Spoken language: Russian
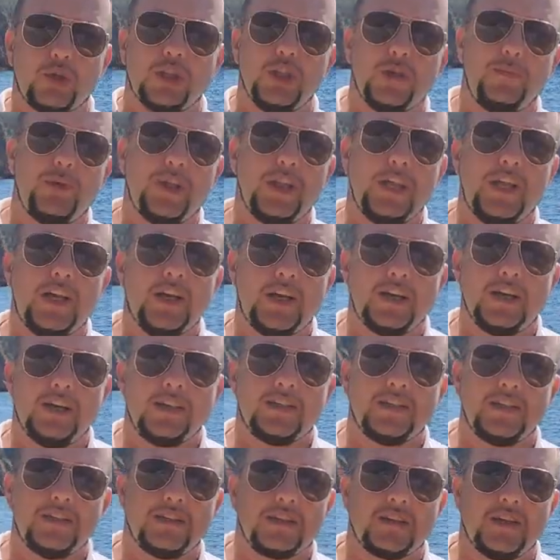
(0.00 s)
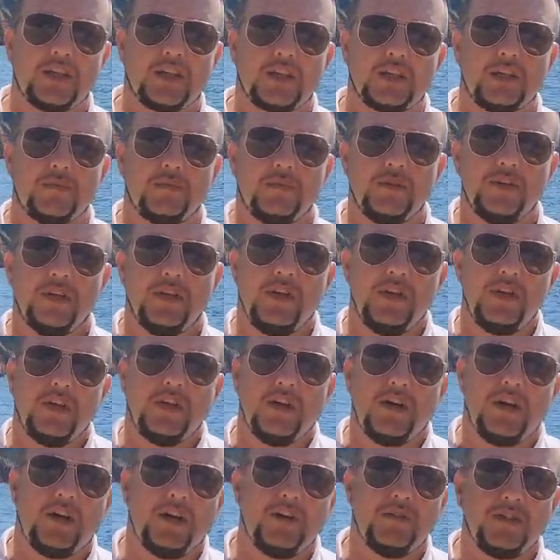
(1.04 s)
можно приехать, скажем,
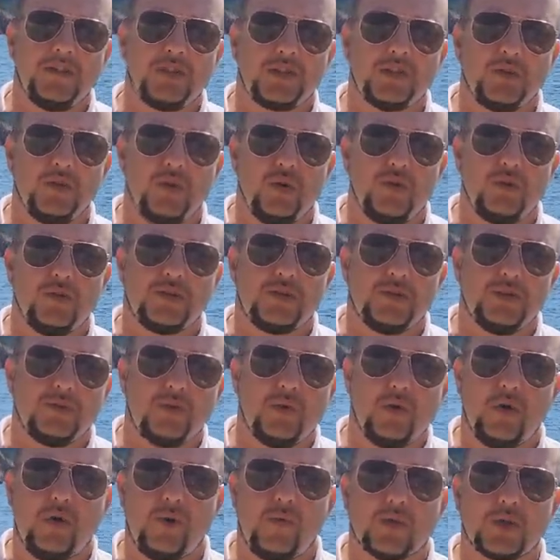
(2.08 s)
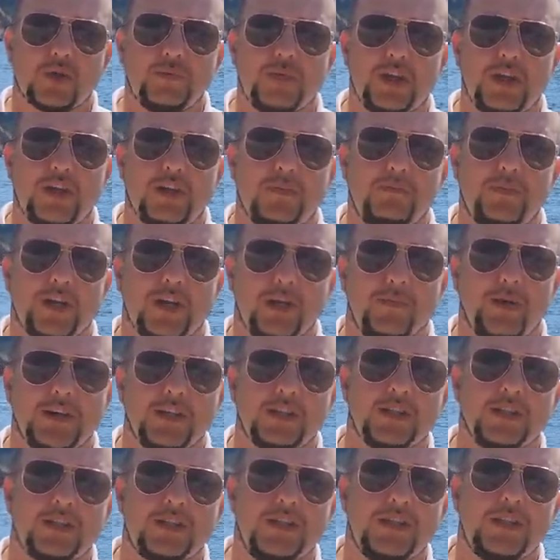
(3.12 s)
а, весной, зимой, может приехать
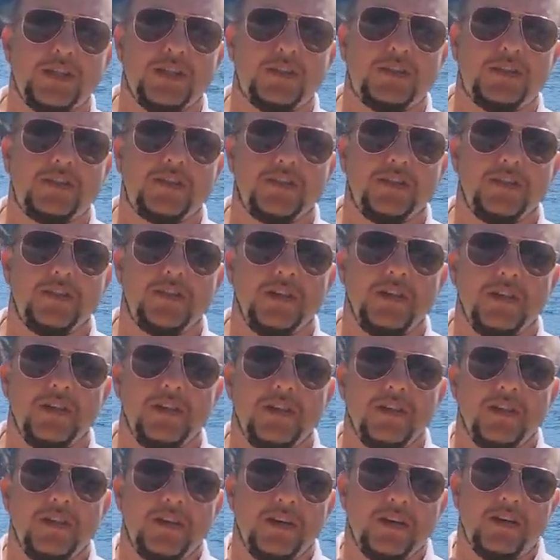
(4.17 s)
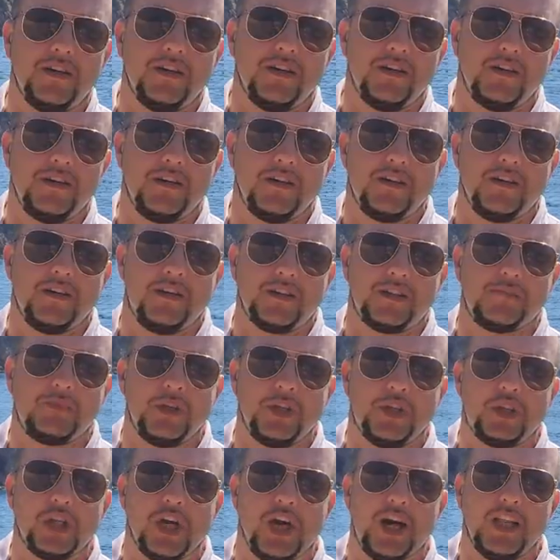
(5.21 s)
порыбачить здесь а, с
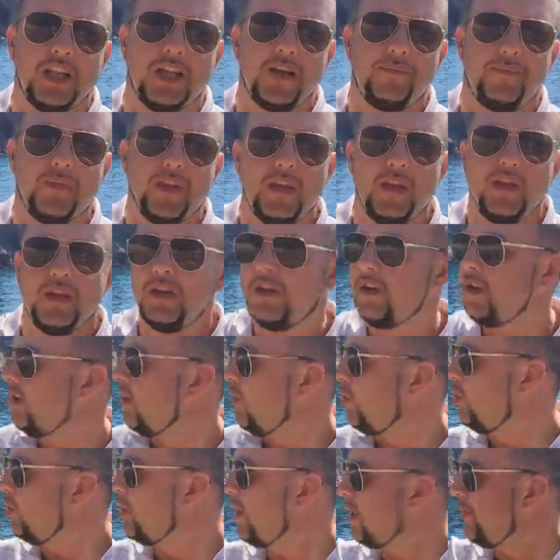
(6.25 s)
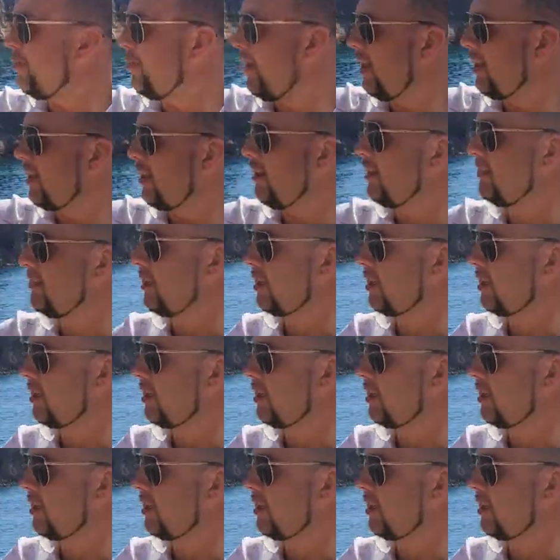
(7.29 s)
причала. Людей мало,